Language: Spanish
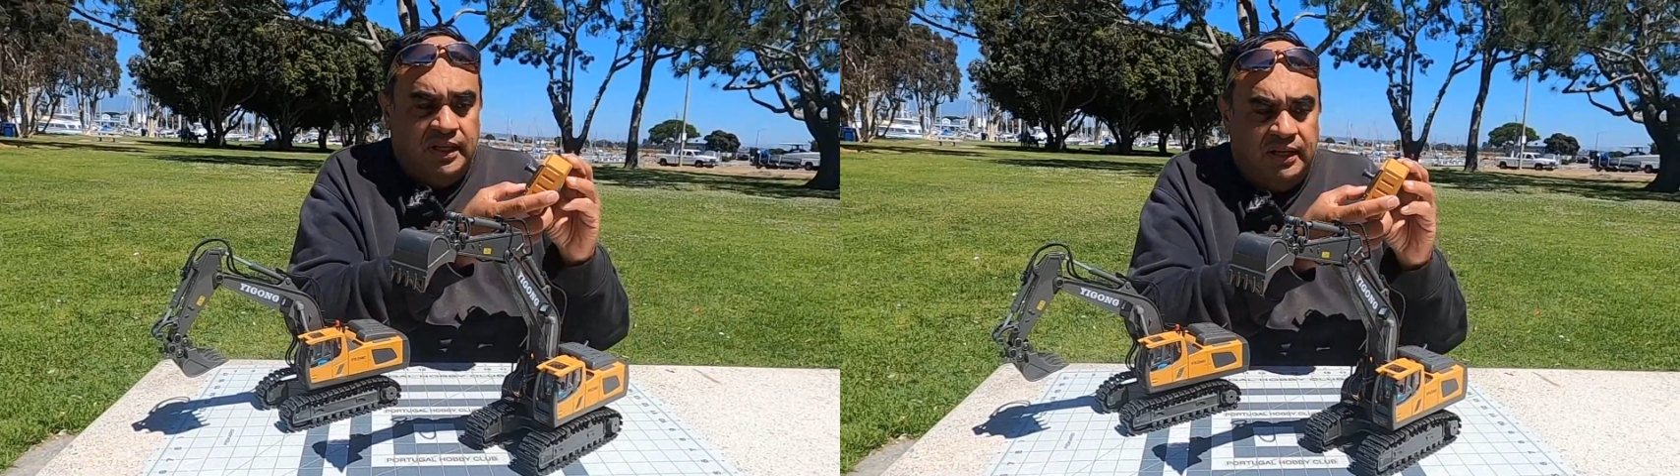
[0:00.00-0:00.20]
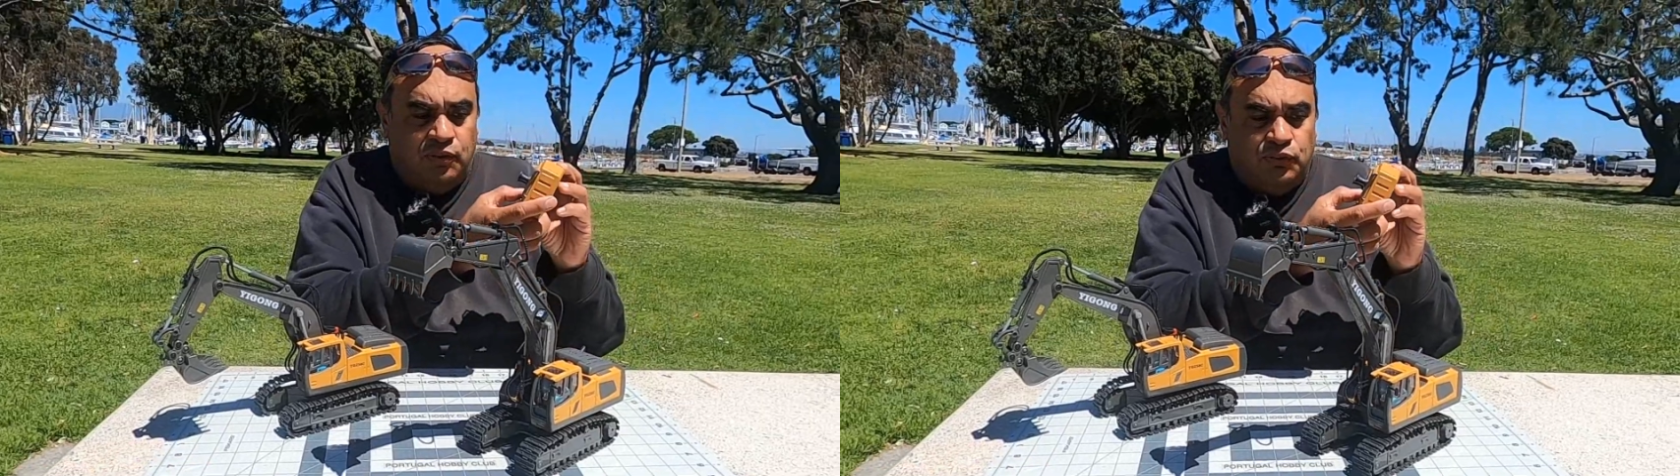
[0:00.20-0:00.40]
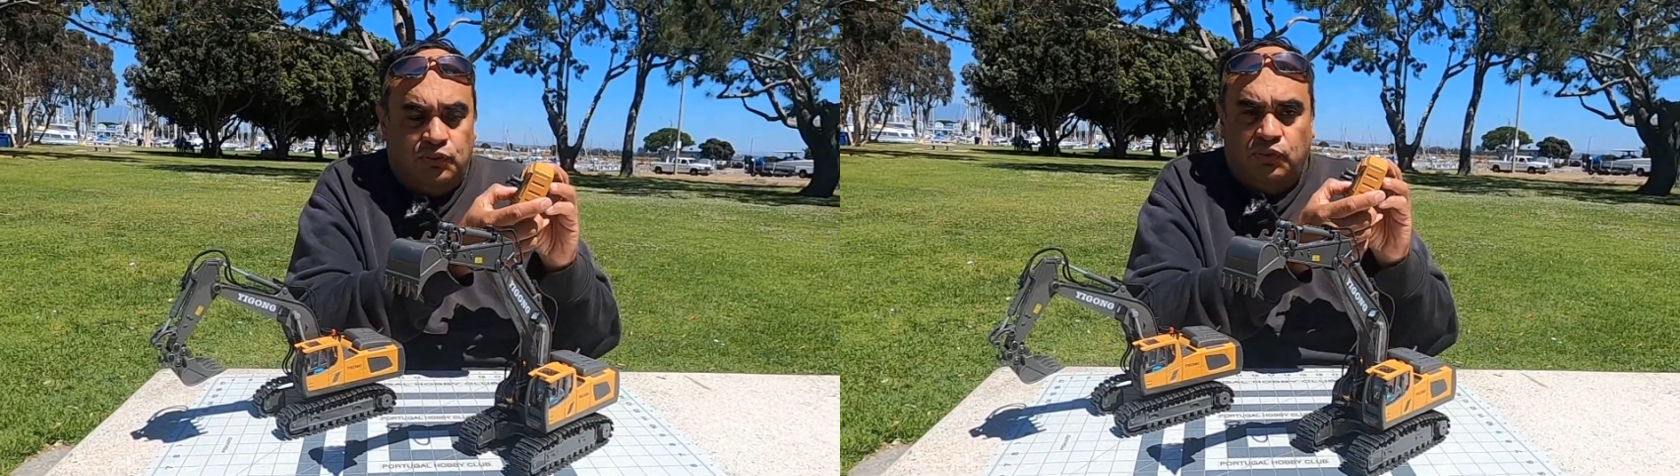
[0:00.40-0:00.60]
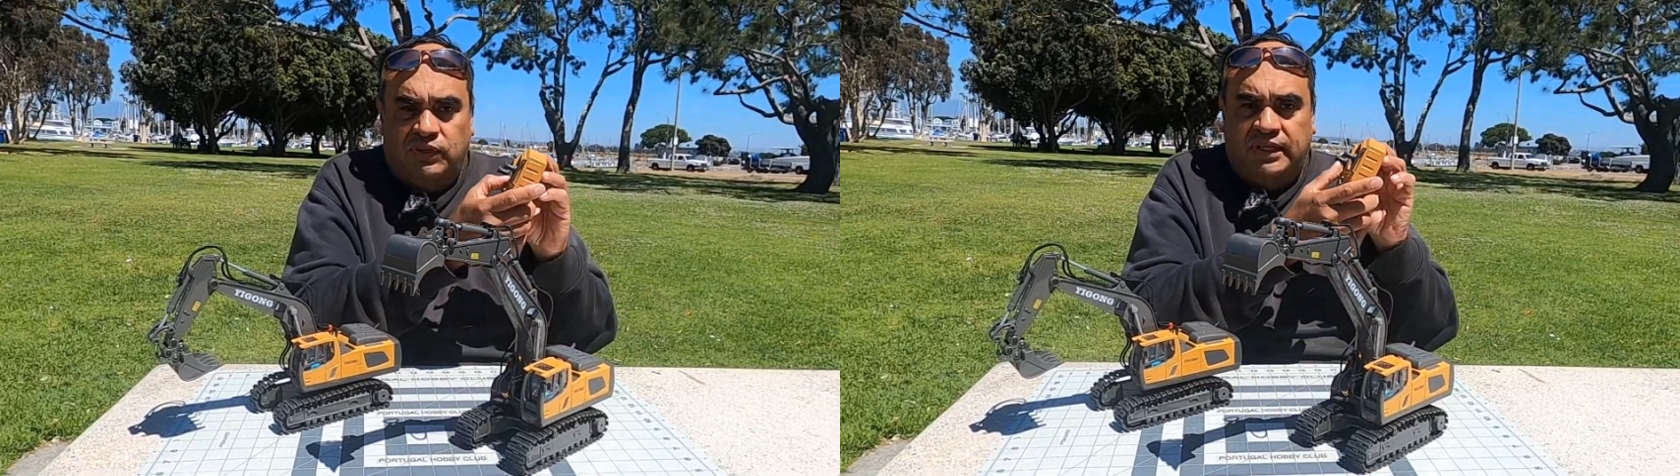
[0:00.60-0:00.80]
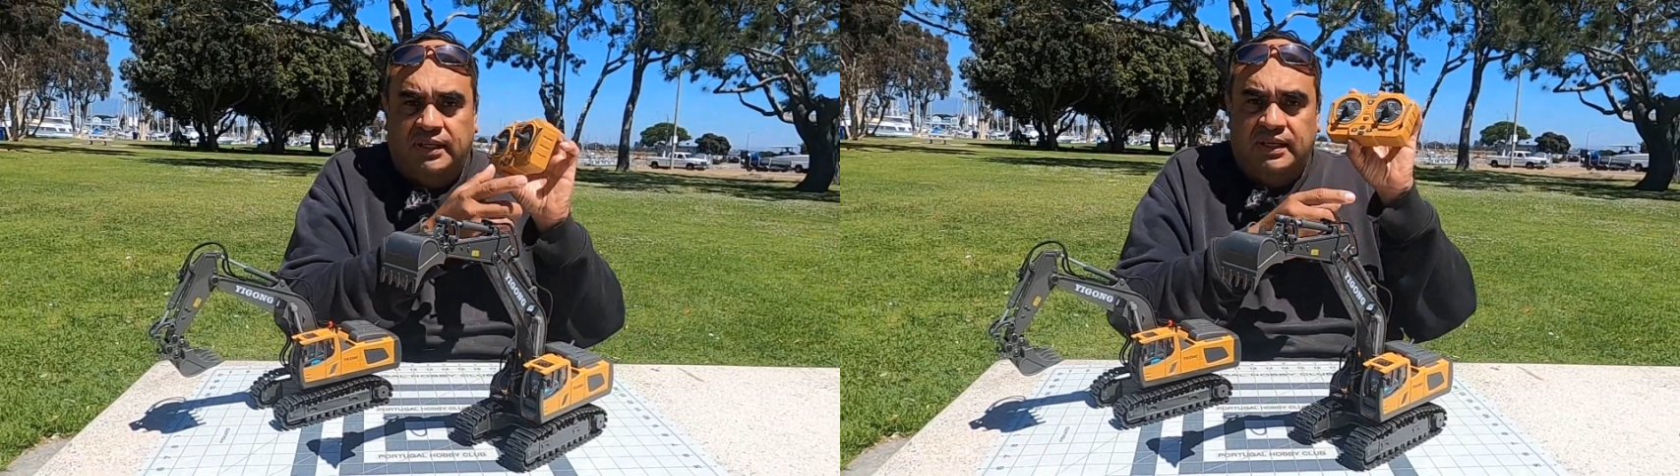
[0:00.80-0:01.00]
el control
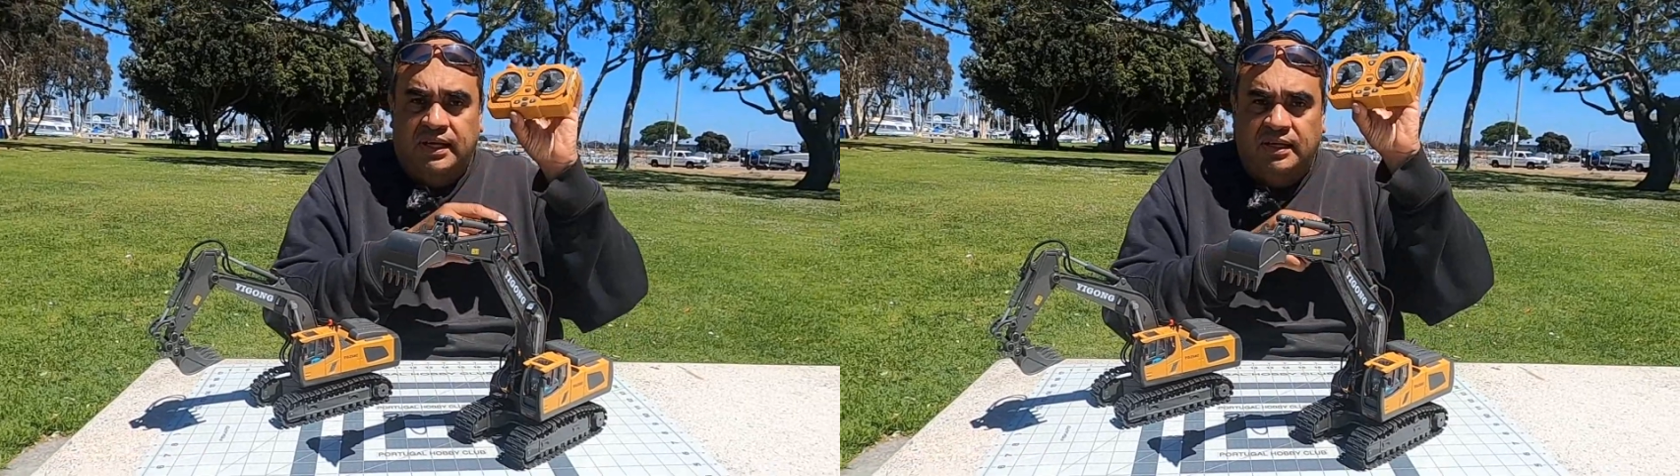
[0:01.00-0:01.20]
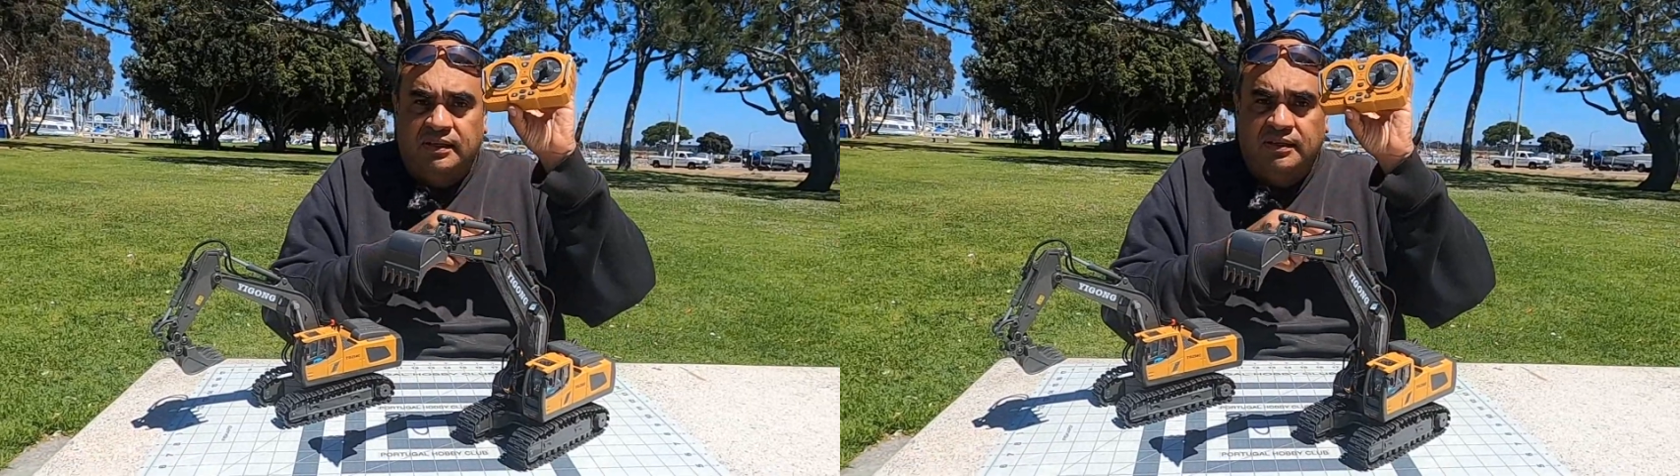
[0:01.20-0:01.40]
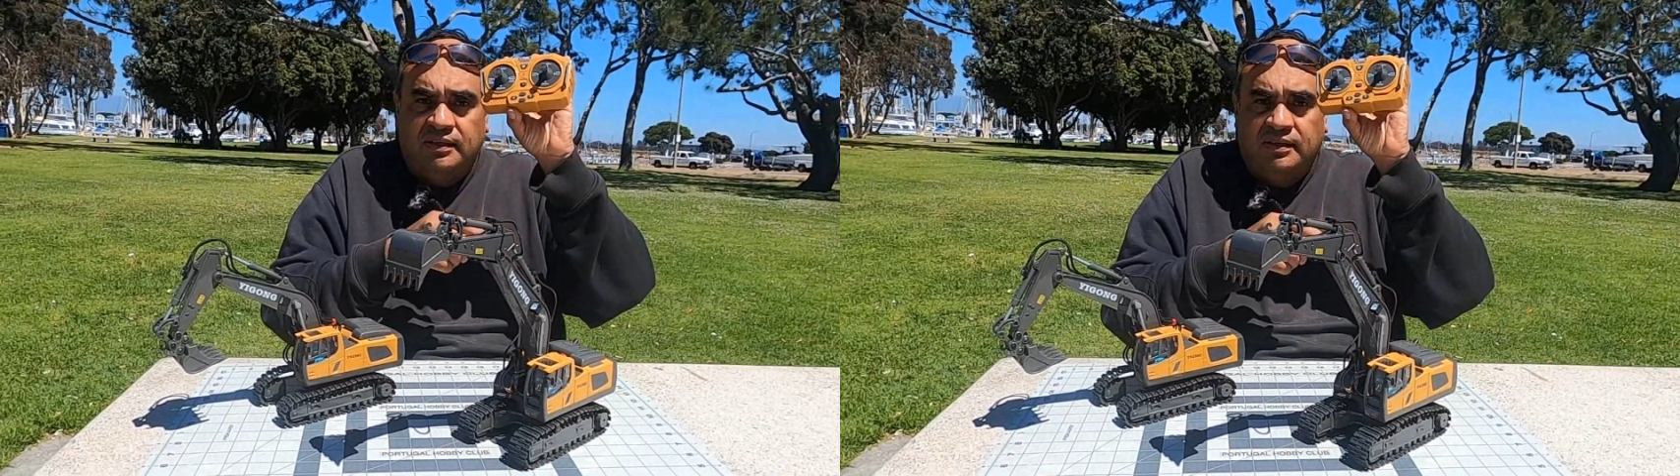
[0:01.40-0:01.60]
original